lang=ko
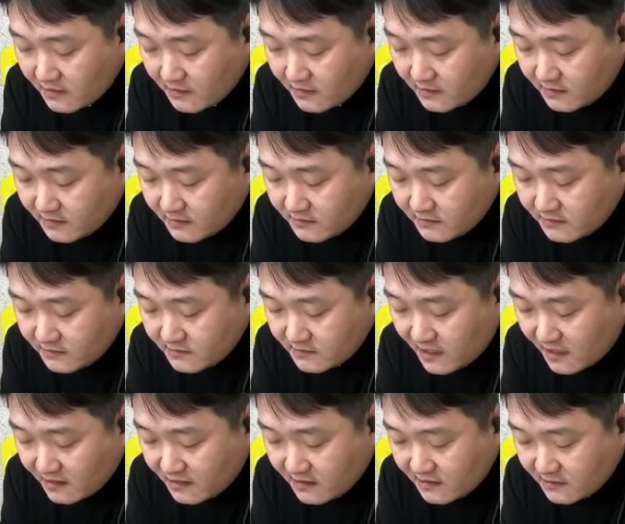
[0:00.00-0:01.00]
그는
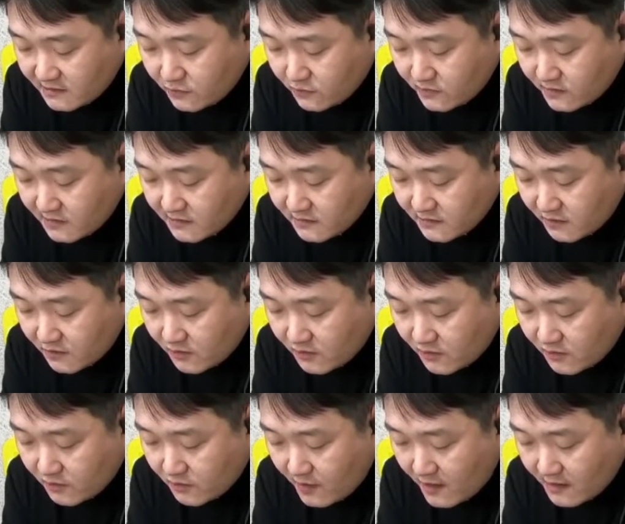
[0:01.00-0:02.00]
자기
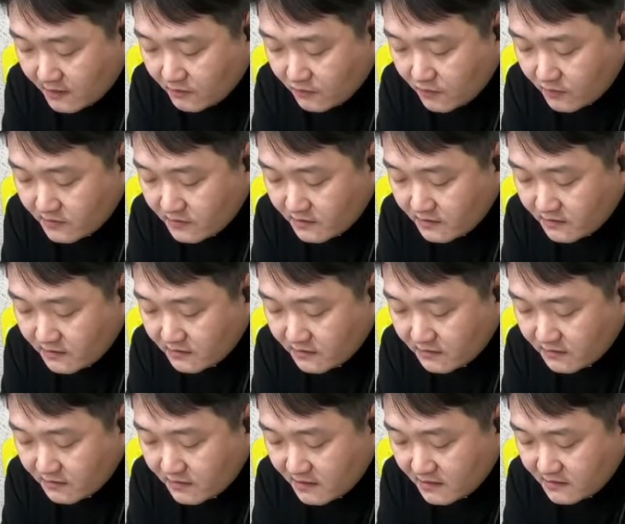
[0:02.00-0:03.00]
손에서 왕권이
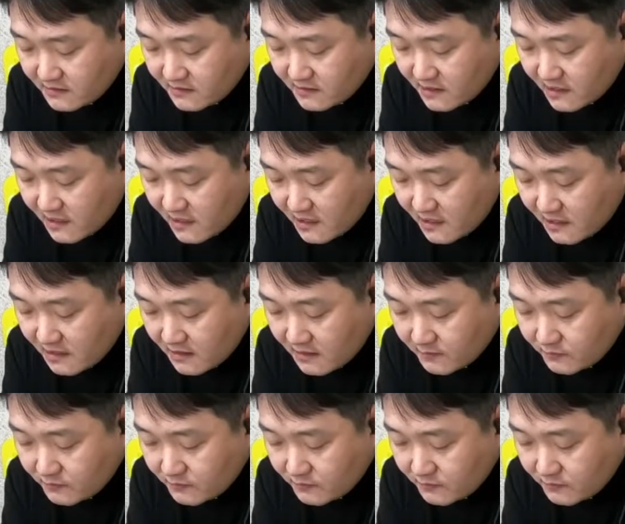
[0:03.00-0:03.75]
튼튼해지자